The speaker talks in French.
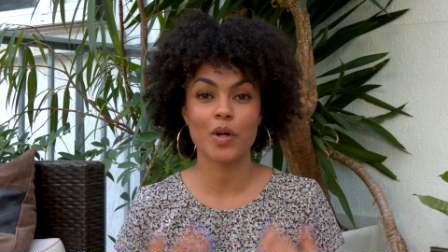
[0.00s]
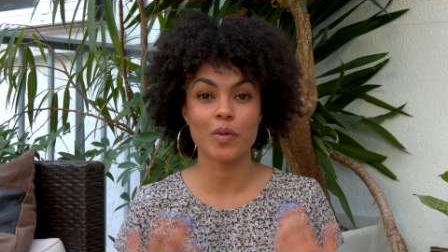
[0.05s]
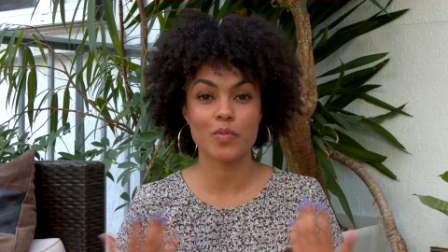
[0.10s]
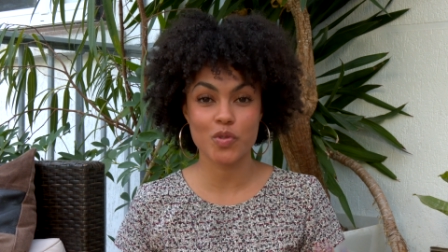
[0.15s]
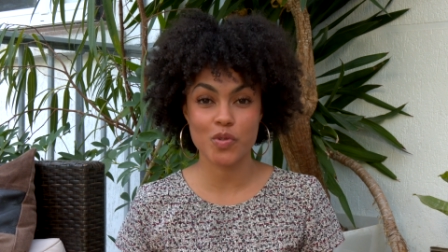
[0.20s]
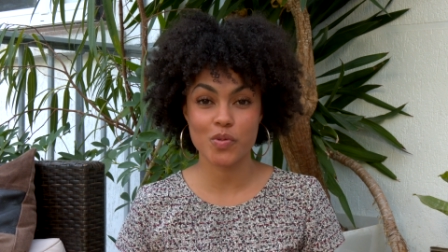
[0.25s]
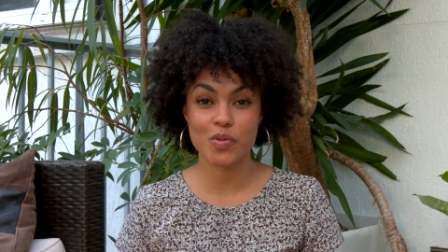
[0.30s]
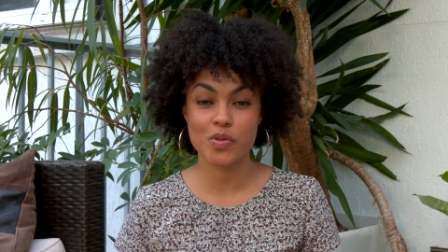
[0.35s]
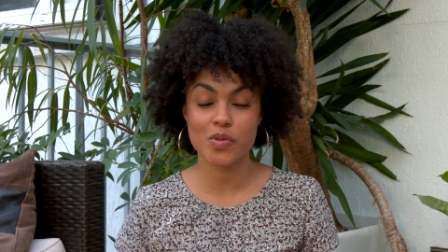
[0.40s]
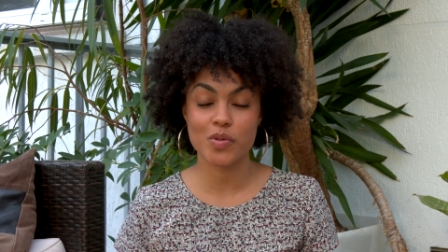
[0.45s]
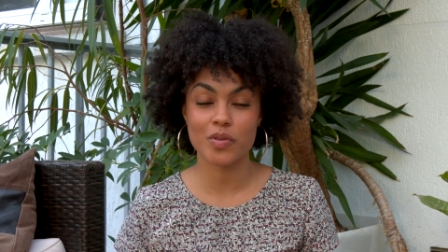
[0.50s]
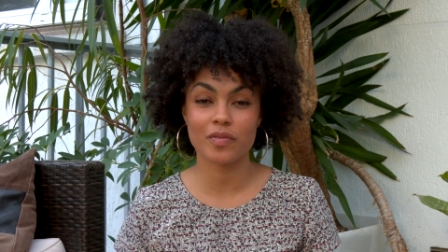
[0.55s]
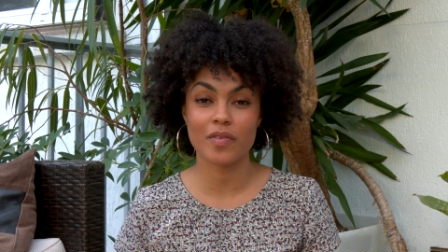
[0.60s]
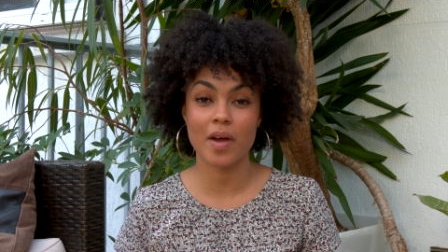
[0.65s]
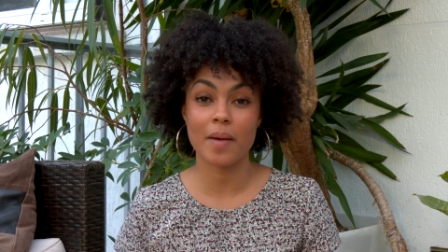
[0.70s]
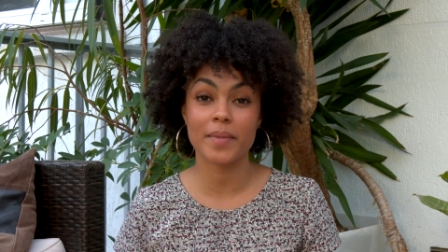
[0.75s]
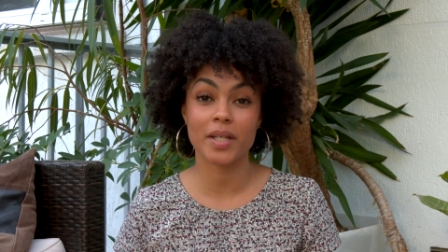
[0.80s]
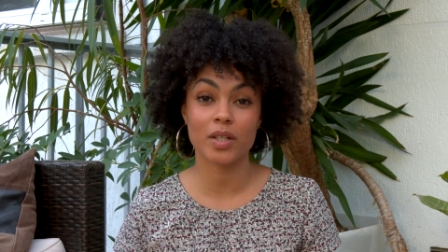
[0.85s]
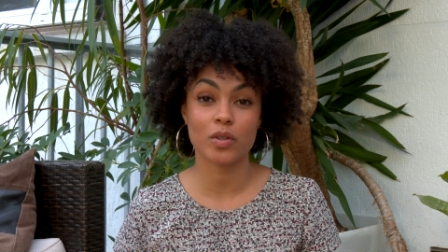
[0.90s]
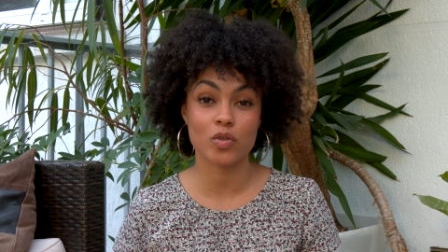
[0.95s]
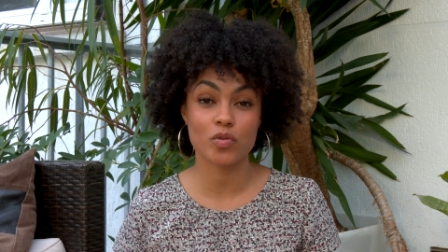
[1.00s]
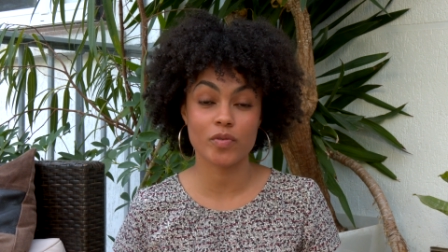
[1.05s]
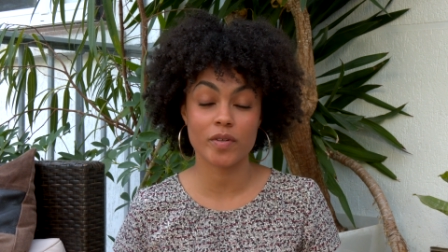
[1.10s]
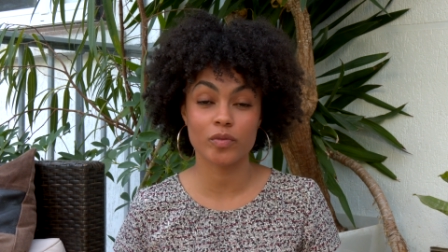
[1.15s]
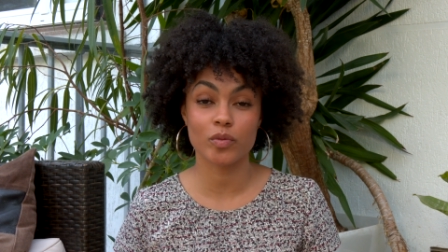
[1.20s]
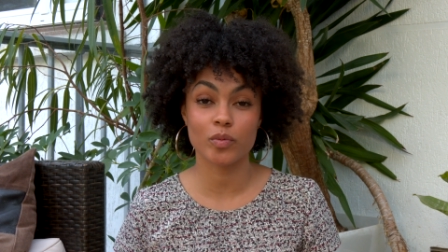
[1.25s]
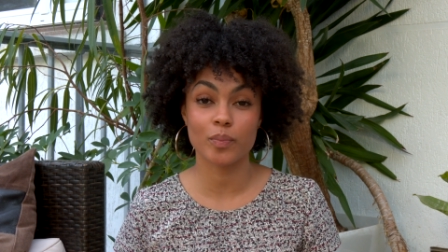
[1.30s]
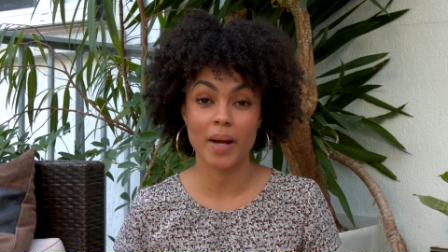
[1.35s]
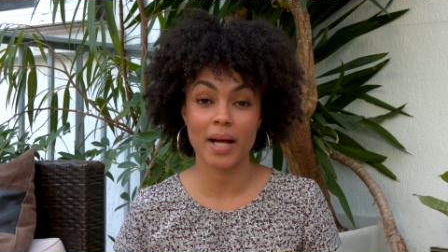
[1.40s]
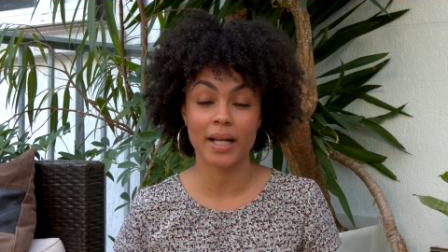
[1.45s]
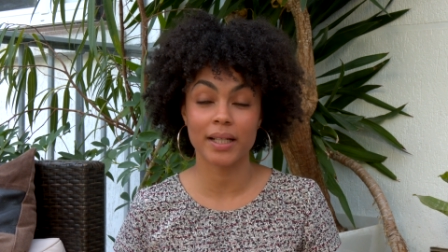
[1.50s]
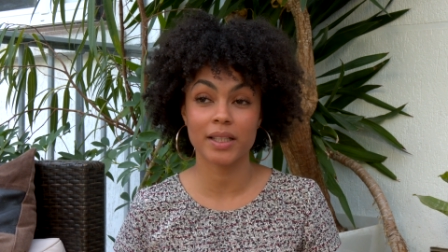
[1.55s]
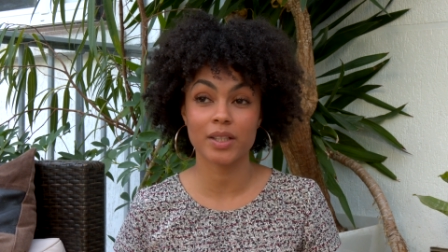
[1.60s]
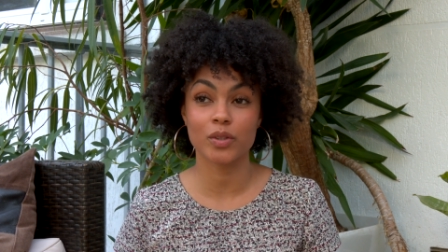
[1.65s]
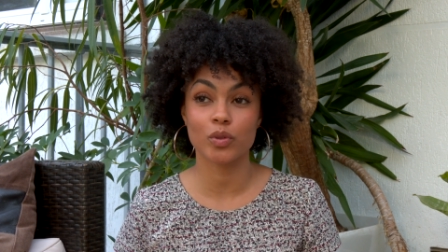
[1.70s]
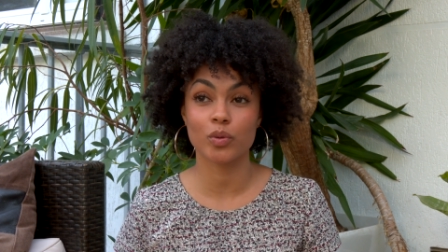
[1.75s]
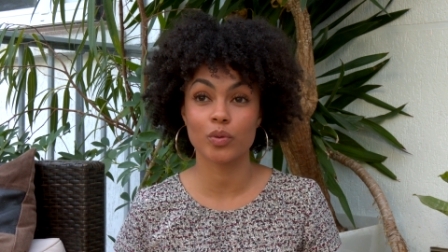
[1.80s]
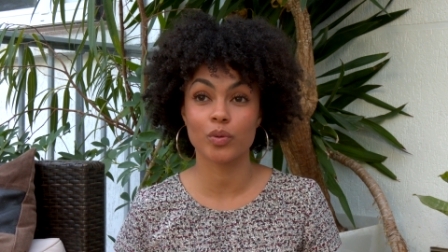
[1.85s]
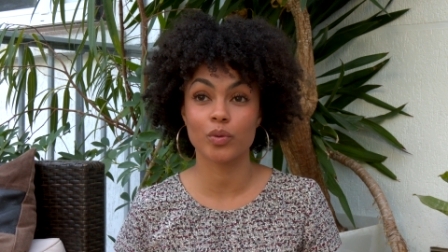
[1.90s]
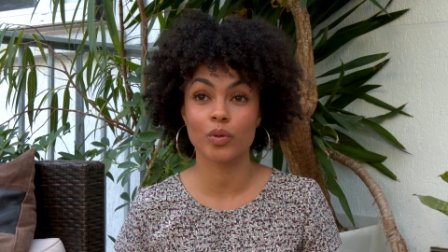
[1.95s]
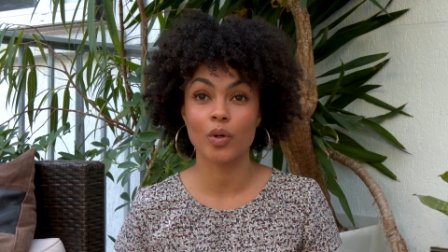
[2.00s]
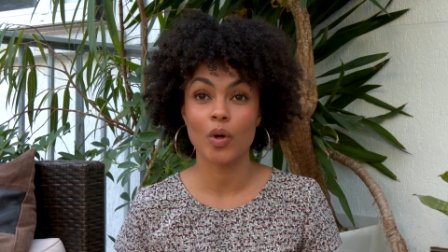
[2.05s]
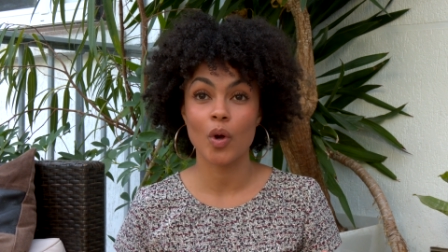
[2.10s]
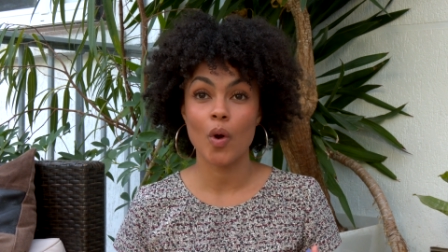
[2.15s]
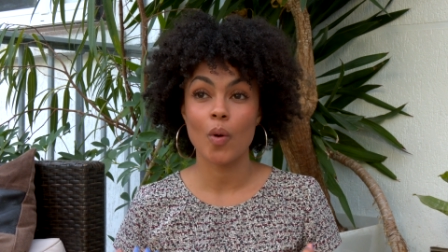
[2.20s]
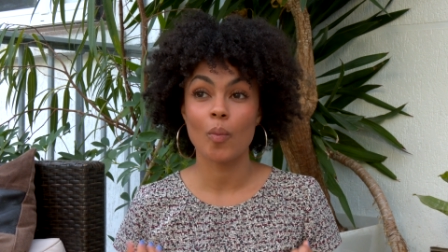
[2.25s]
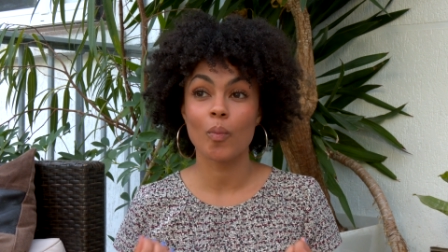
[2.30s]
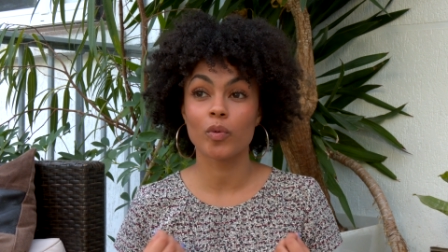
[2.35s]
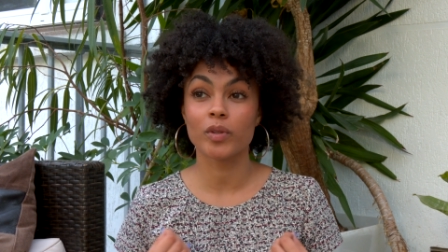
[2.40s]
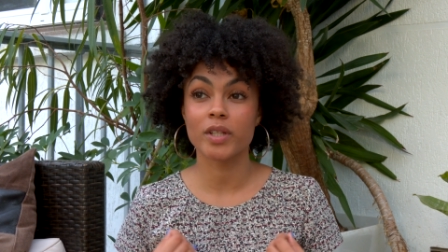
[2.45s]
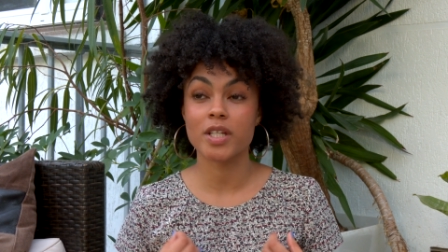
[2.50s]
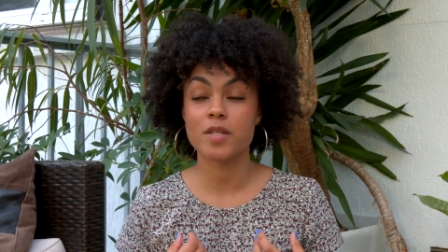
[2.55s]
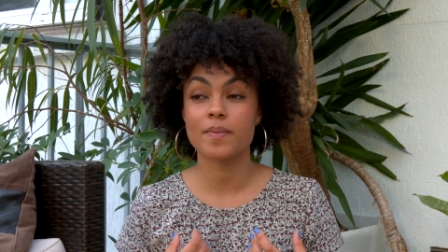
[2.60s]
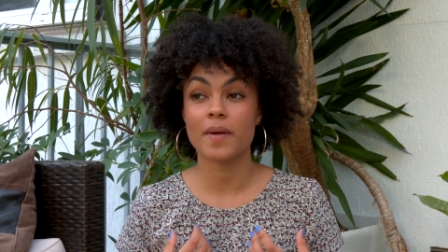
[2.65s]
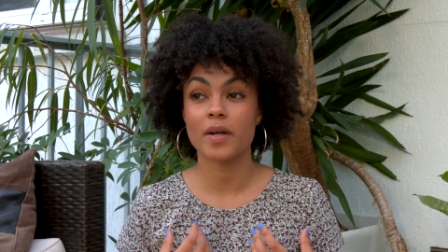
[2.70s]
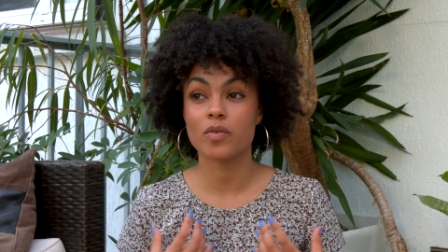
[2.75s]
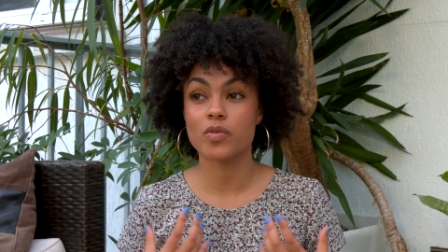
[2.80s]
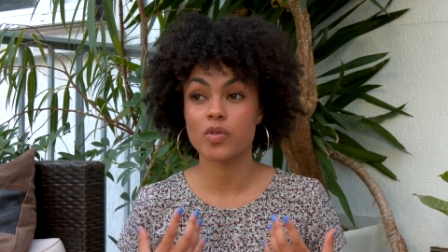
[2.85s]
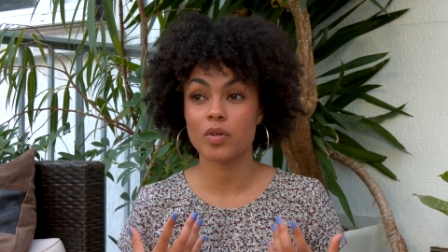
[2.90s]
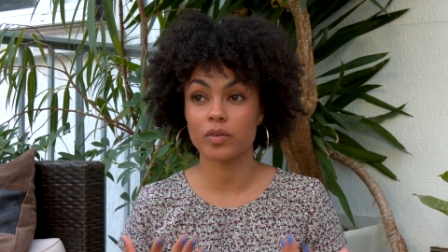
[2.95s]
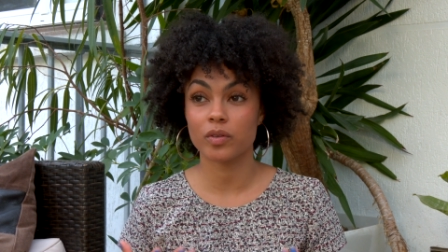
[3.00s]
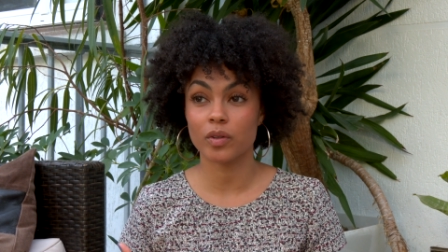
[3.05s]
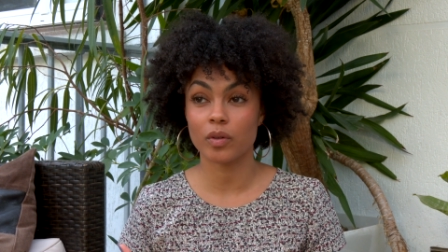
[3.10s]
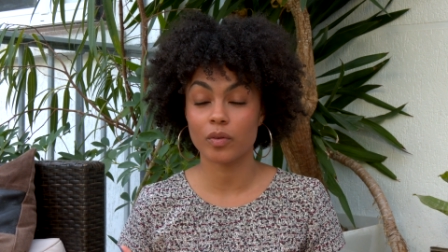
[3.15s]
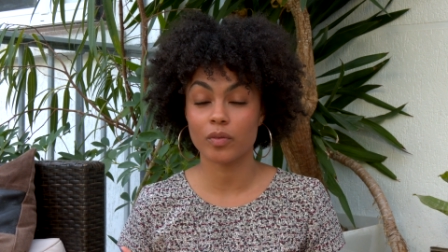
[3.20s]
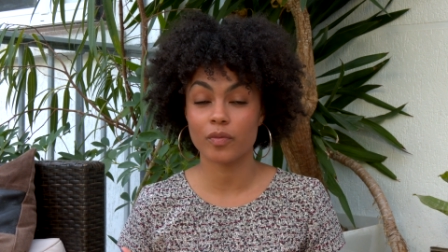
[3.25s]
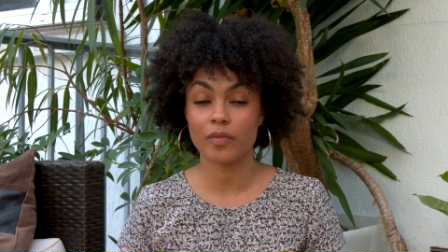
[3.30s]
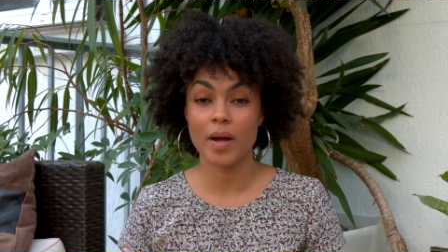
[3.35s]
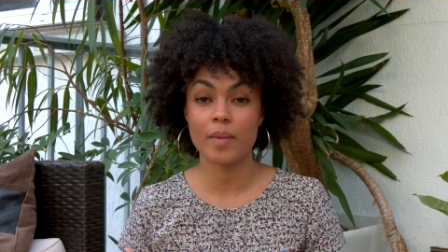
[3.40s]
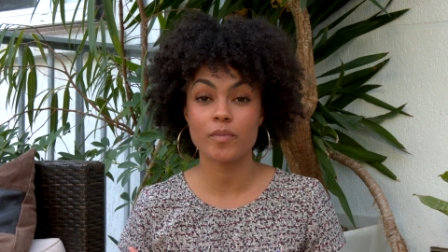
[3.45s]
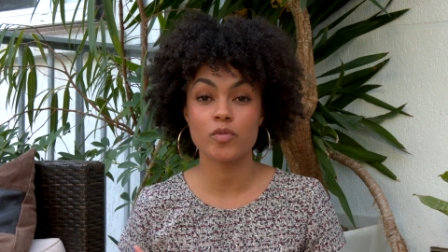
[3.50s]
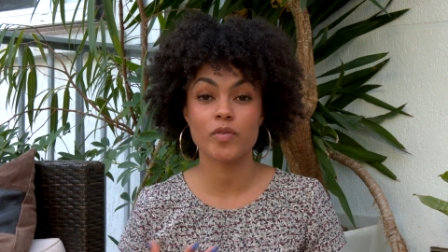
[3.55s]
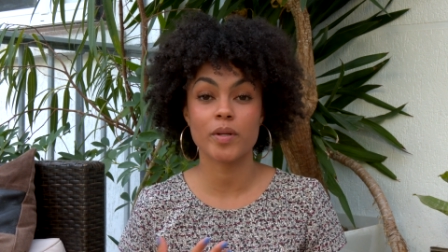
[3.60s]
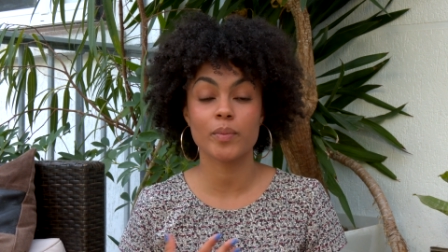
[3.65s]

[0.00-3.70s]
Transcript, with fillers: Comme je suis une femme et que je vais vous parler de mon expérience en tant que femme,